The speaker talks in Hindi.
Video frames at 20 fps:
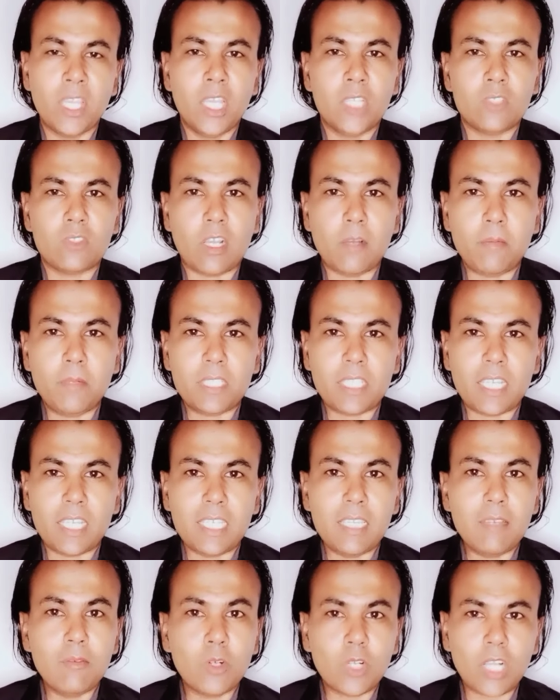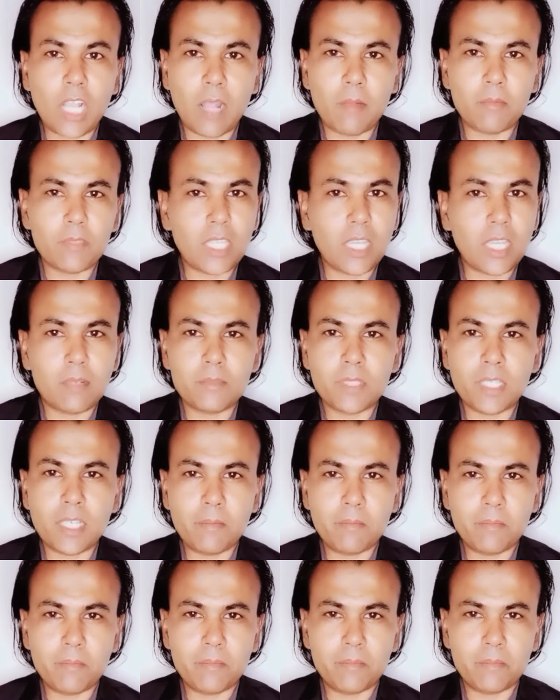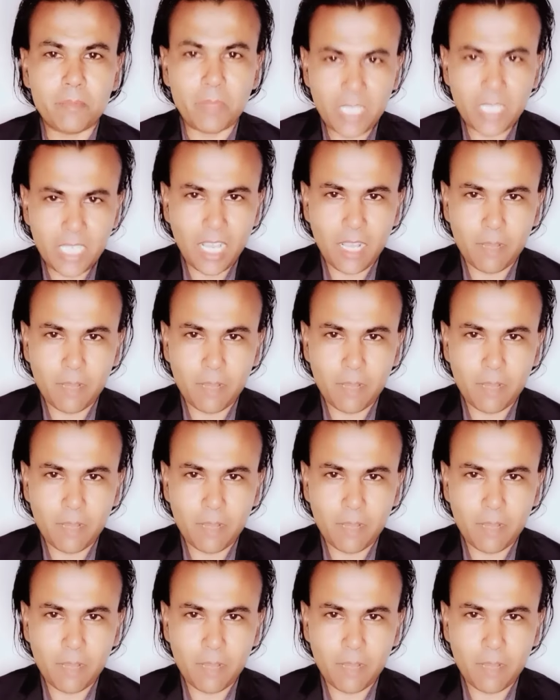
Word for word: तो आप बताइए वो कामयाबियाँ भी